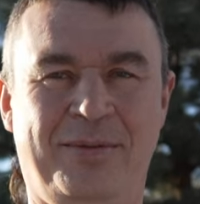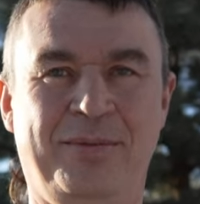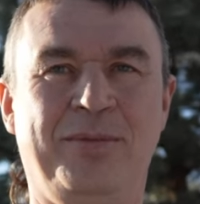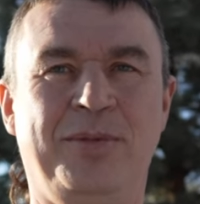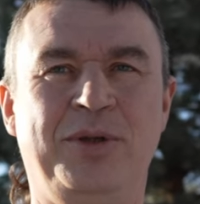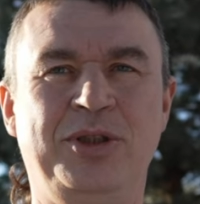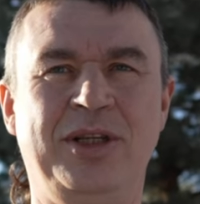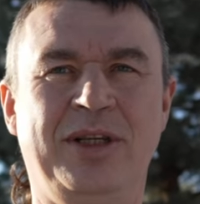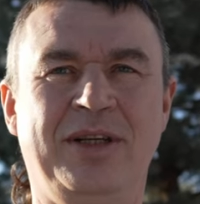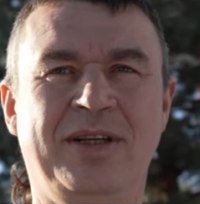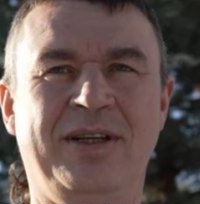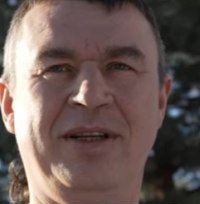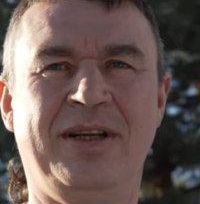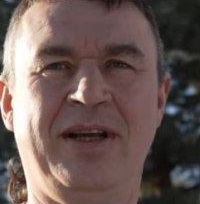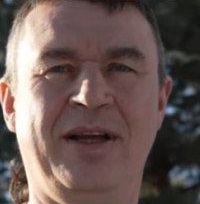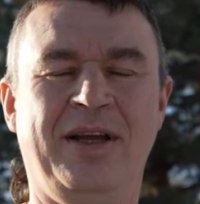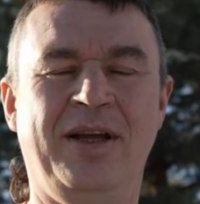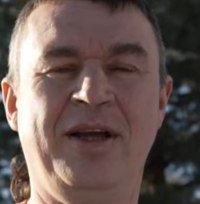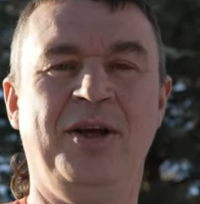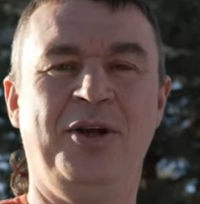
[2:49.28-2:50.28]
Можно?
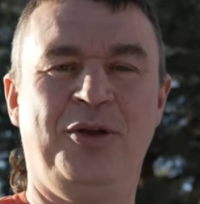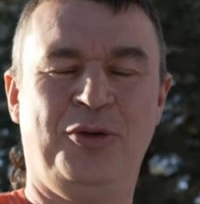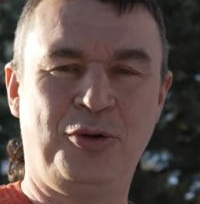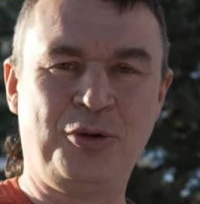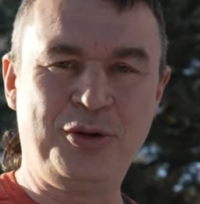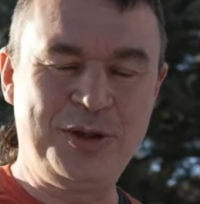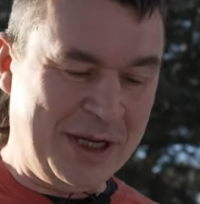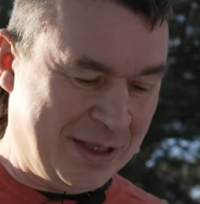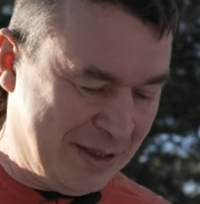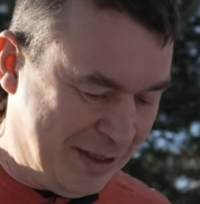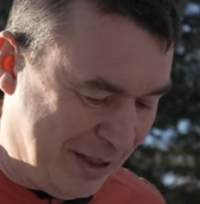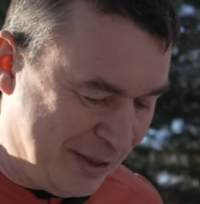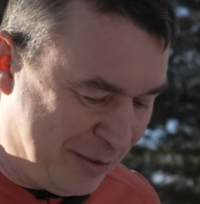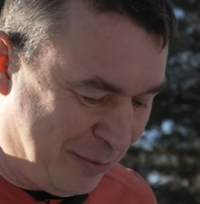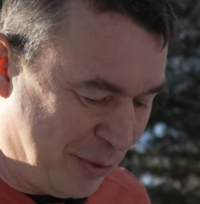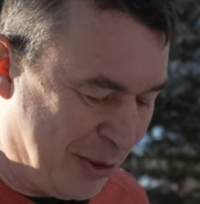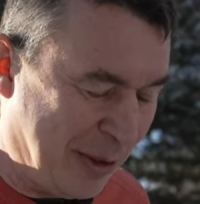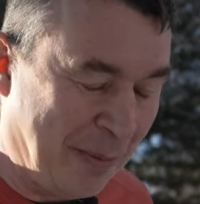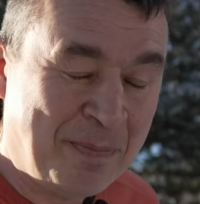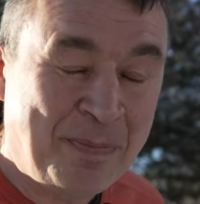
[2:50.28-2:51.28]
Да. Друзья,
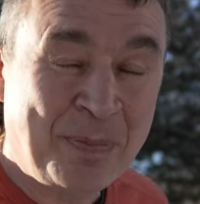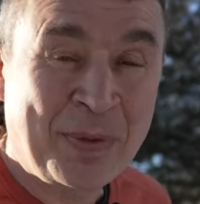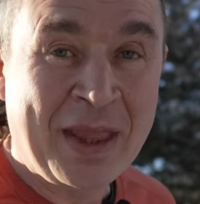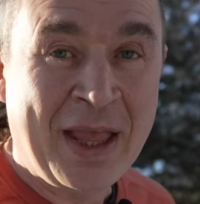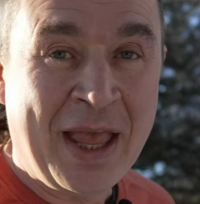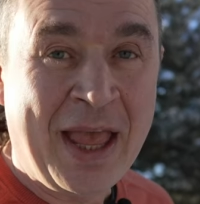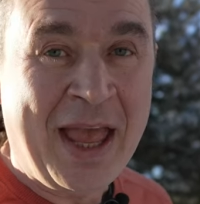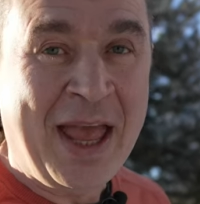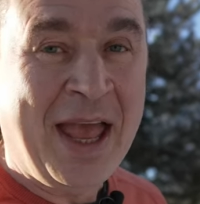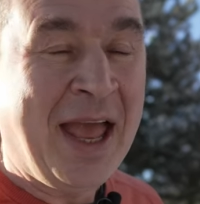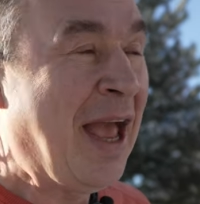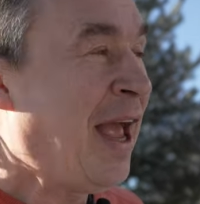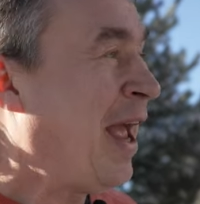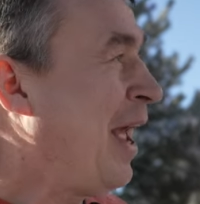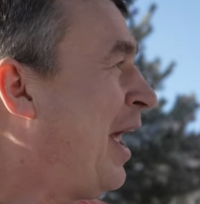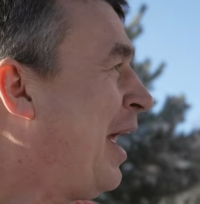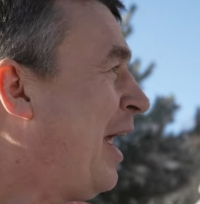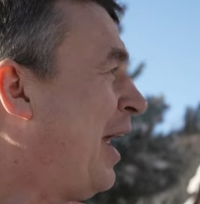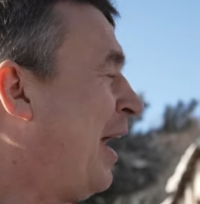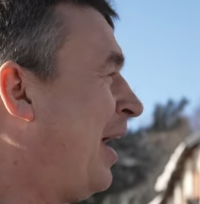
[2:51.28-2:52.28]
здравствуйте.
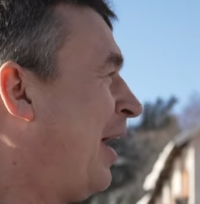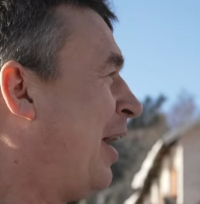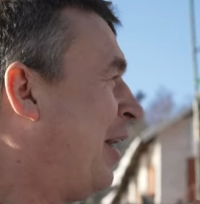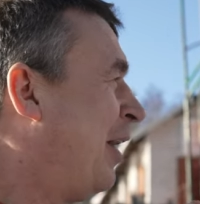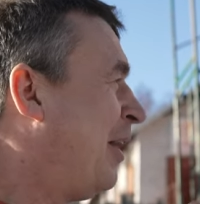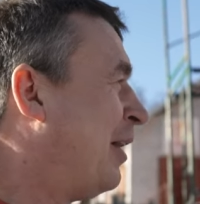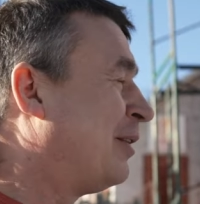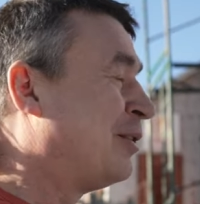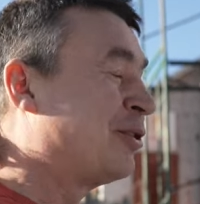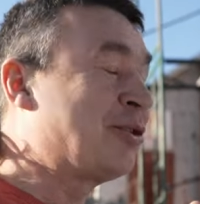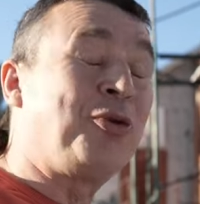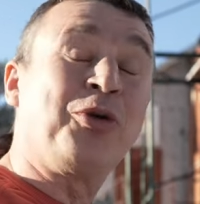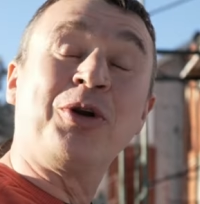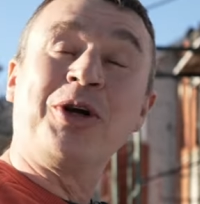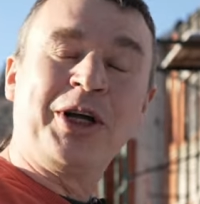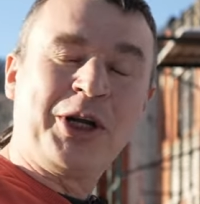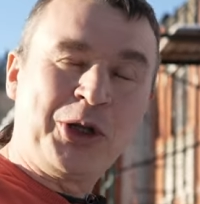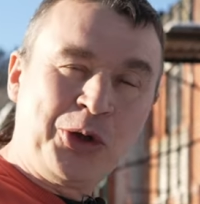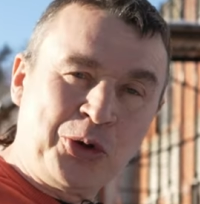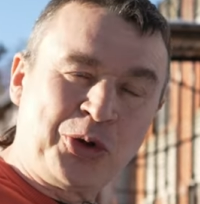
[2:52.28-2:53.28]
Скоро
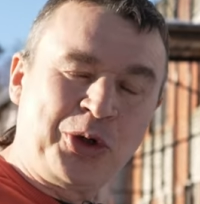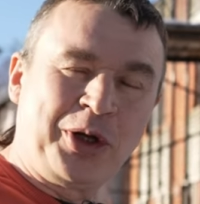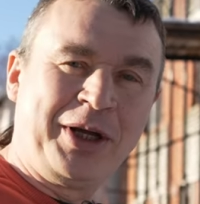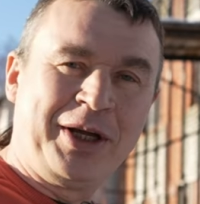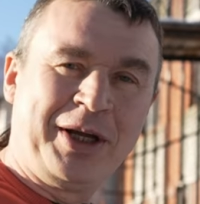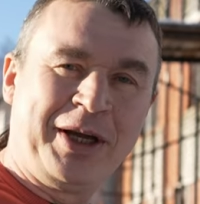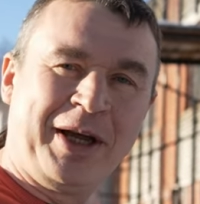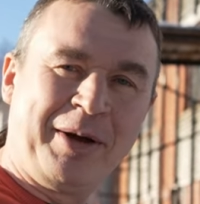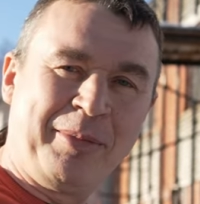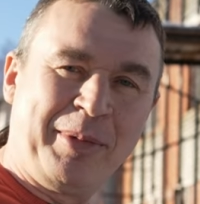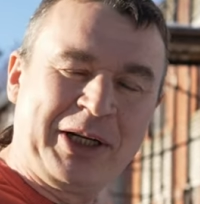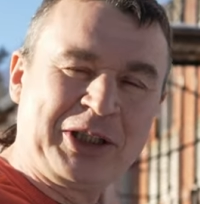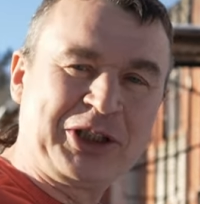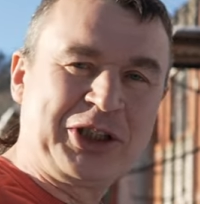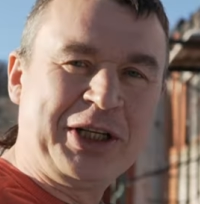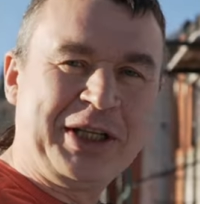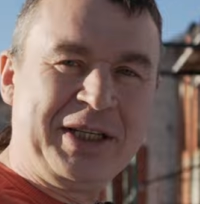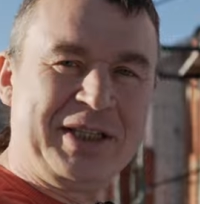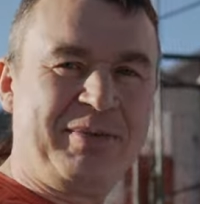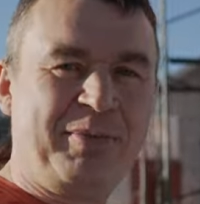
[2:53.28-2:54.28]
грядут э,
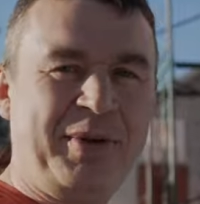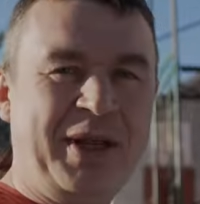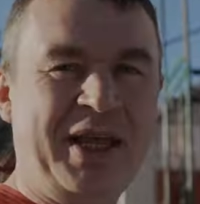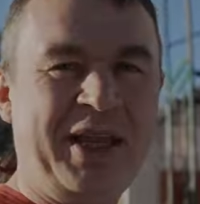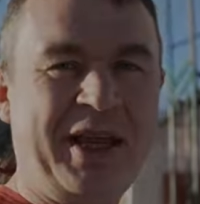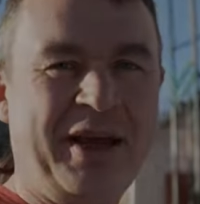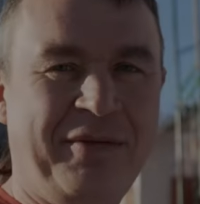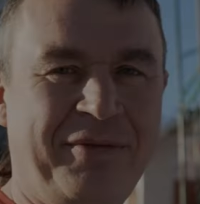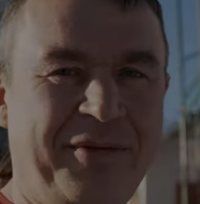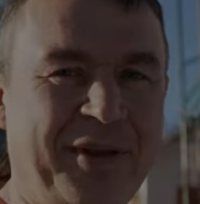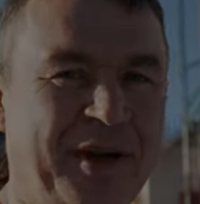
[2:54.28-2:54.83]
большие изменения в